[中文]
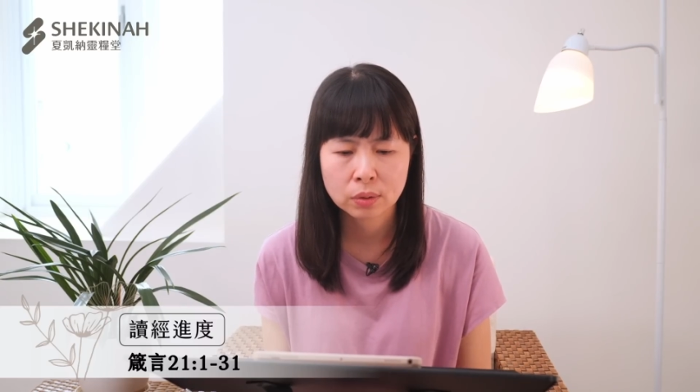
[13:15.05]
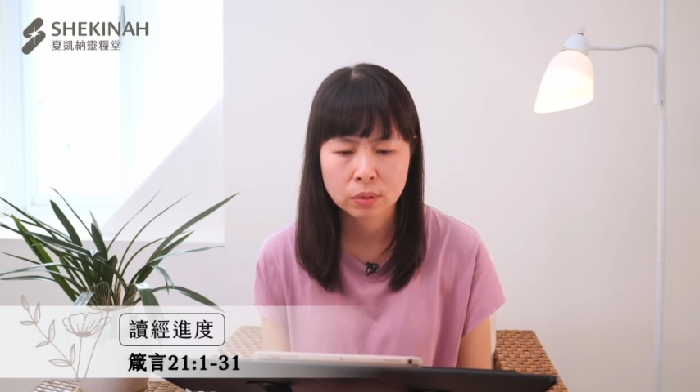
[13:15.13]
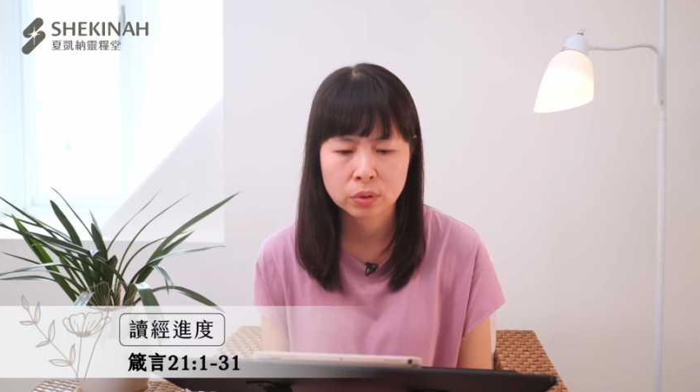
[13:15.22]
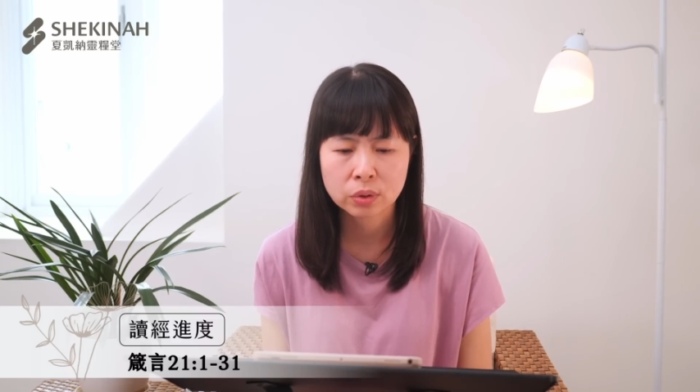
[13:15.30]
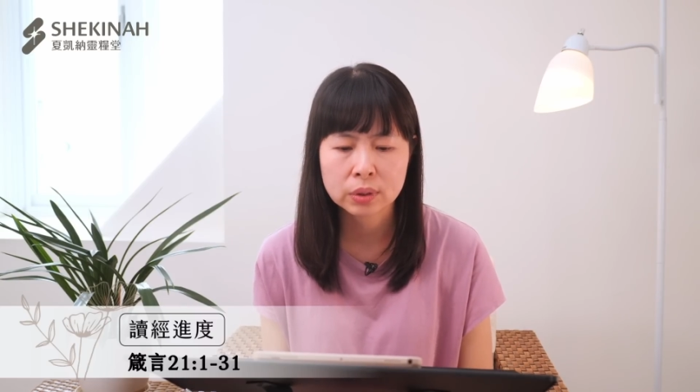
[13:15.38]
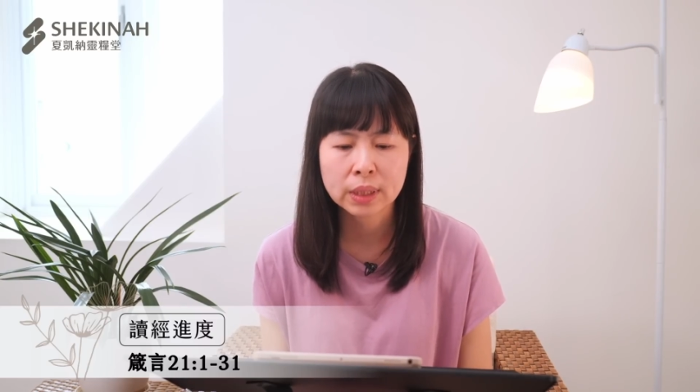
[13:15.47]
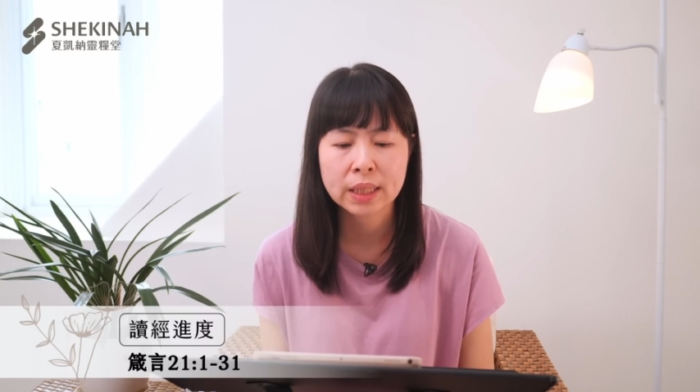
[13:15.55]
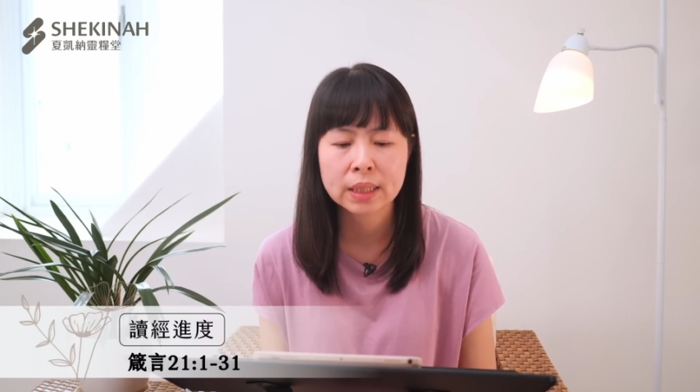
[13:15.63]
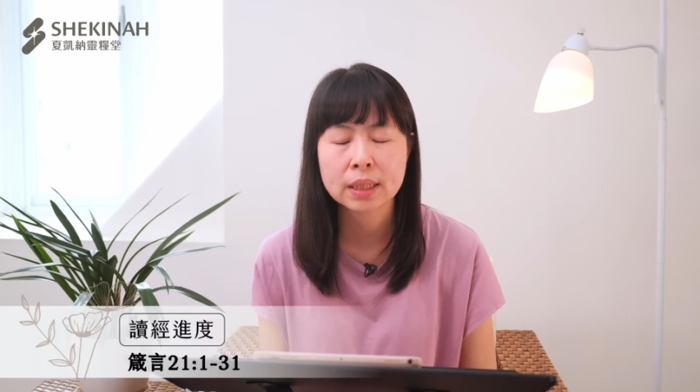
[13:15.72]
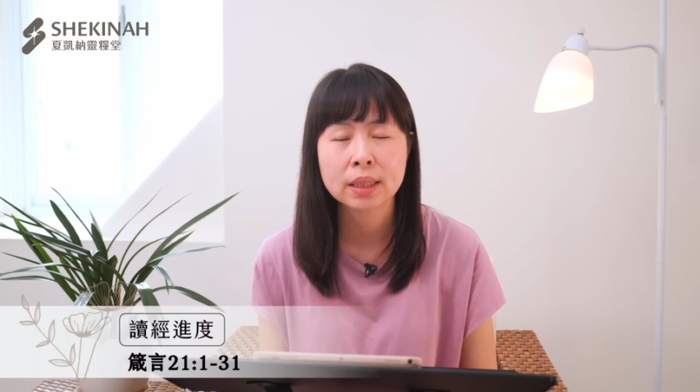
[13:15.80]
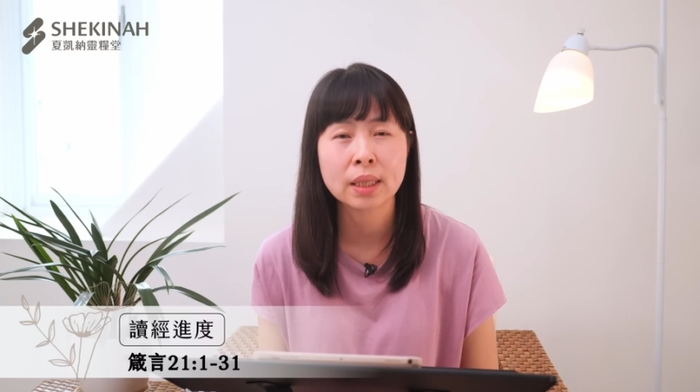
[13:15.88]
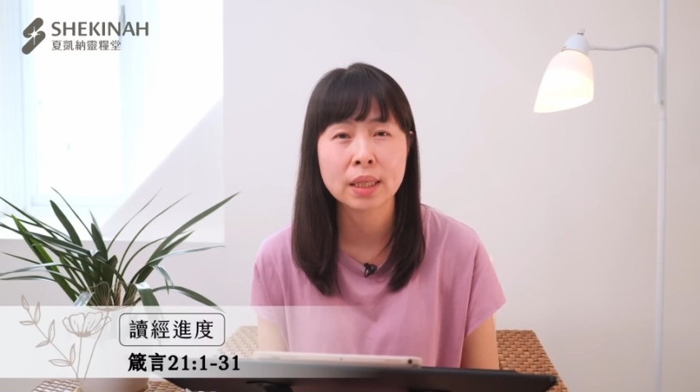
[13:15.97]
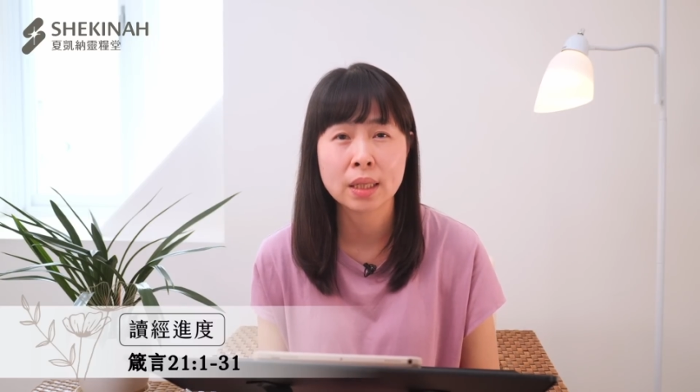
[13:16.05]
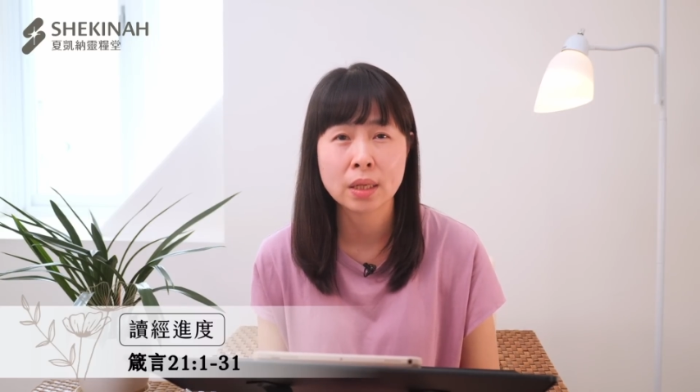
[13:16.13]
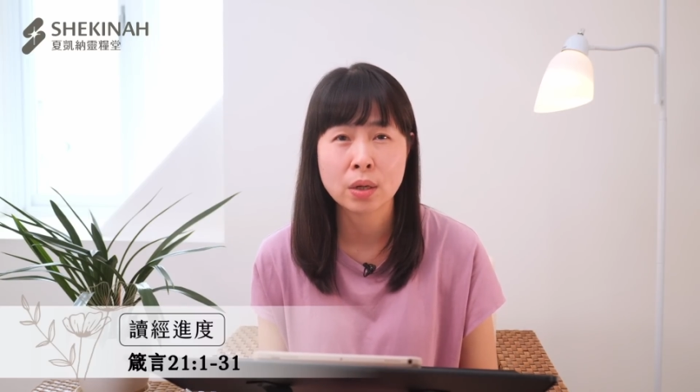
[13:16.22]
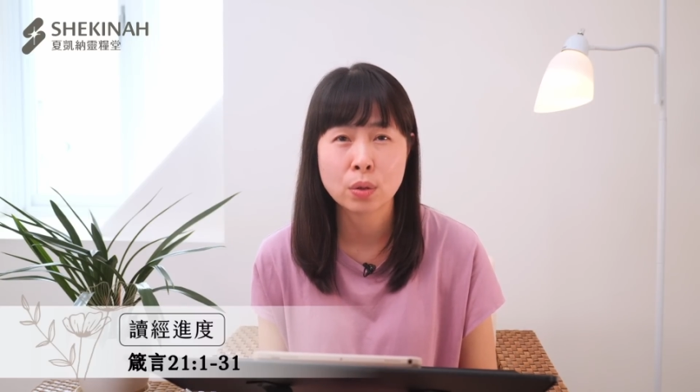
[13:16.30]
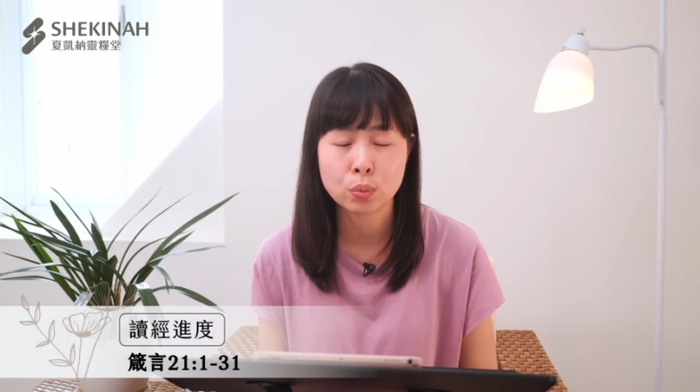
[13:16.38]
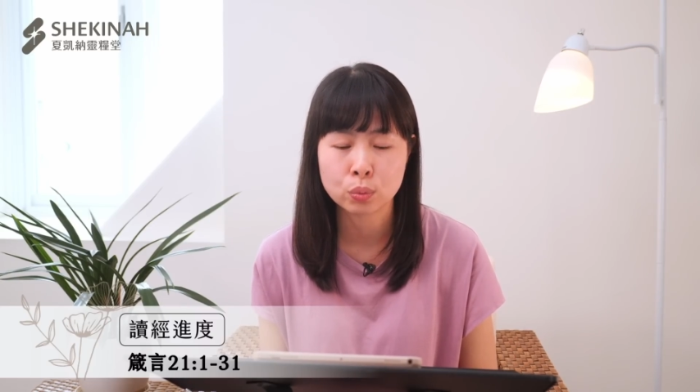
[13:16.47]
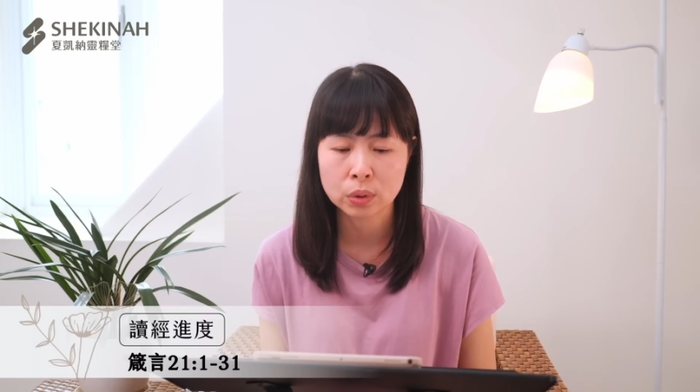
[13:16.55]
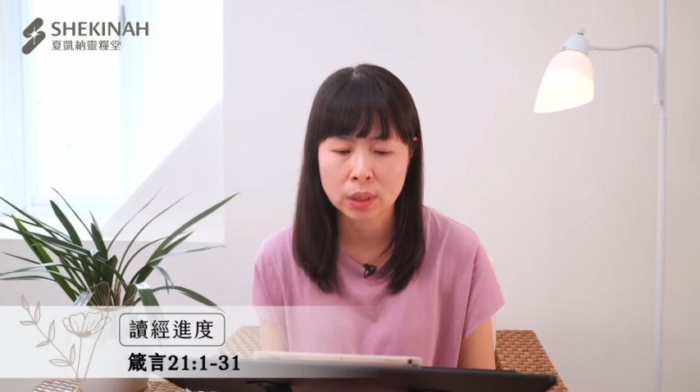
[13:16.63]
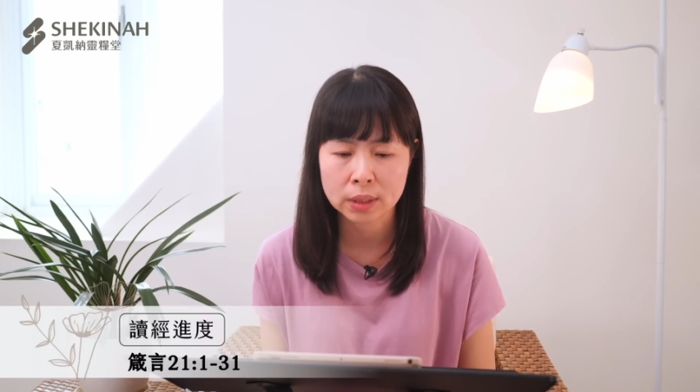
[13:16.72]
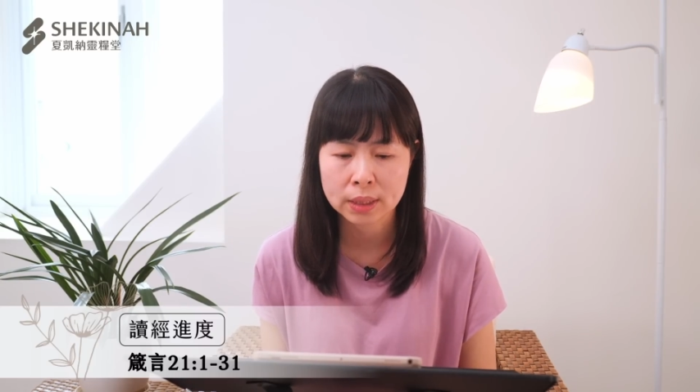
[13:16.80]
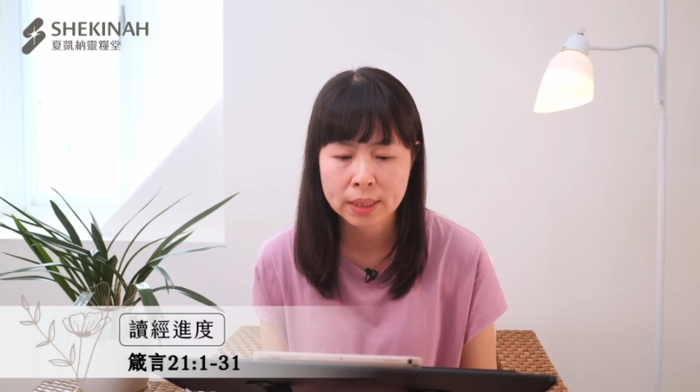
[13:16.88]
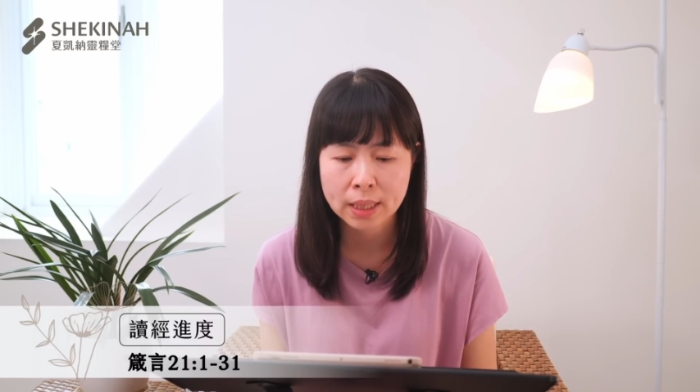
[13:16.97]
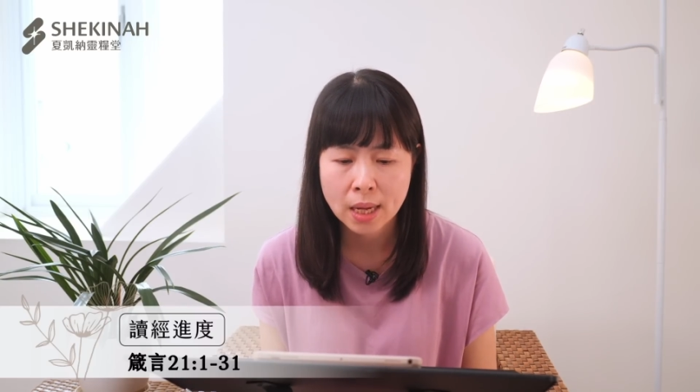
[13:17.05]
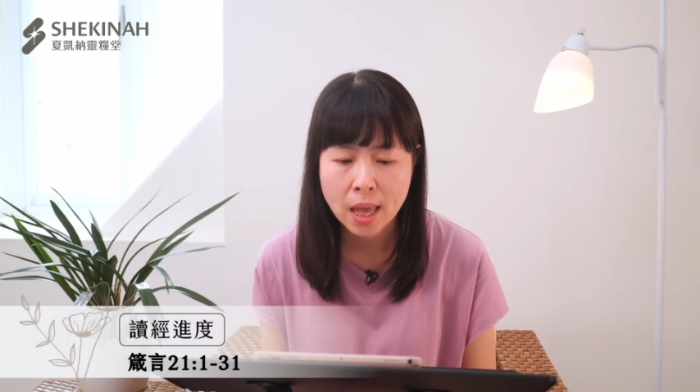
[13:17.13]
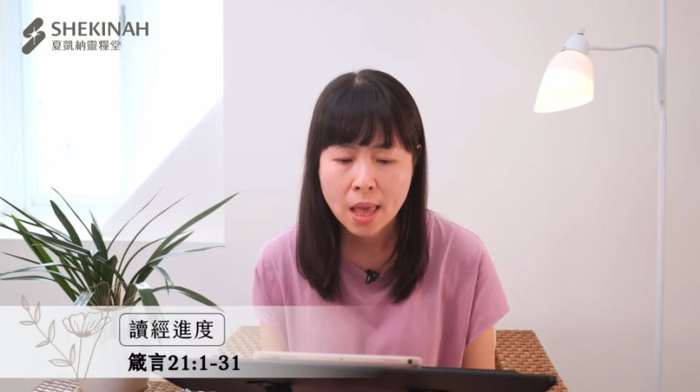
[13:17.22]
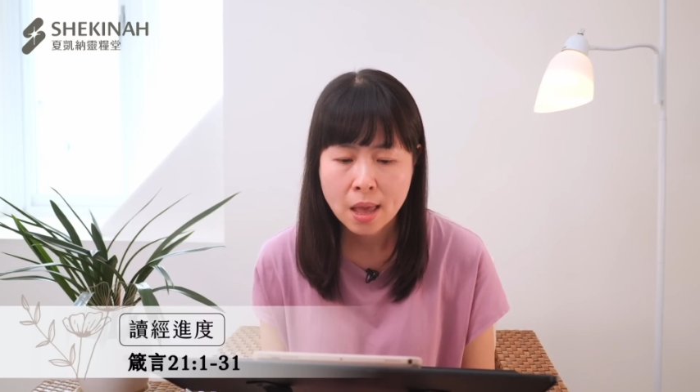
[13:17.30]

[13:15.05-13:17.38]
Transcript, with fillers: 我就听这个一六五的这个